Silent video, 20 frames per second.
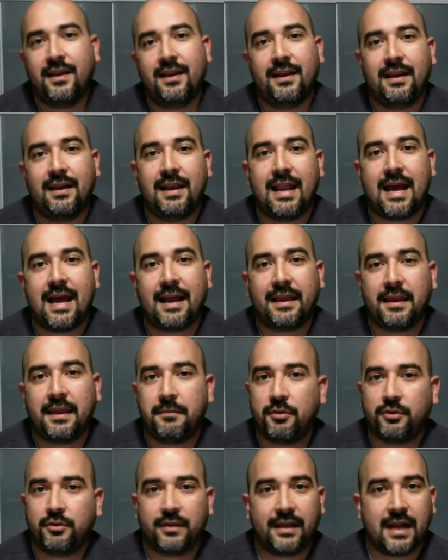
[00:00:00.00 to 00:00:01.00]
la
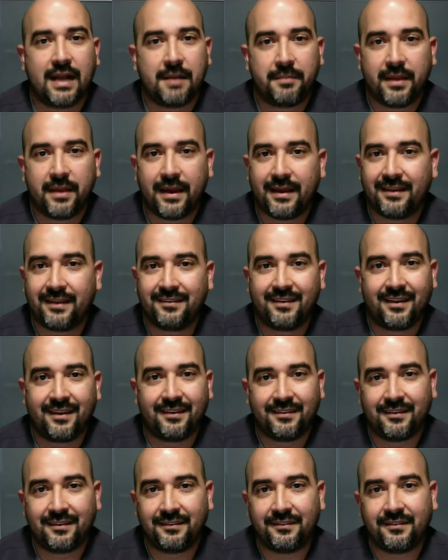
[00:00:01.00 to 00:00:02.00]
quimioterapia es
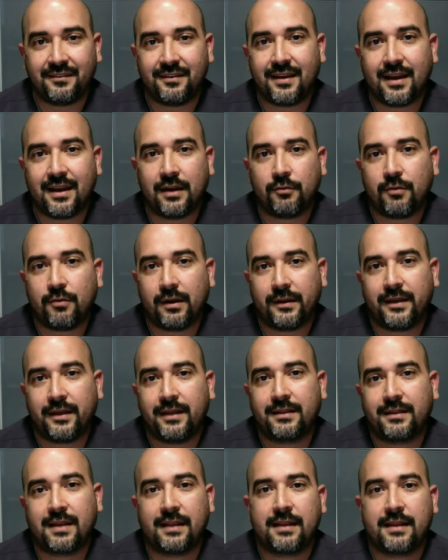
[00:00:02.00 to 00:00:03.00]
esencial.
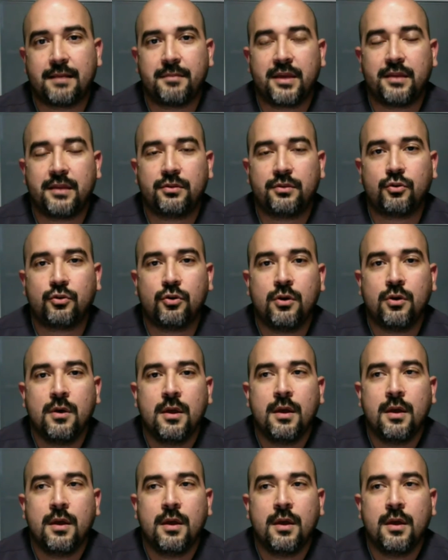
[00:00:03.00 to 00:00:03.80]
Cualquier tratamiento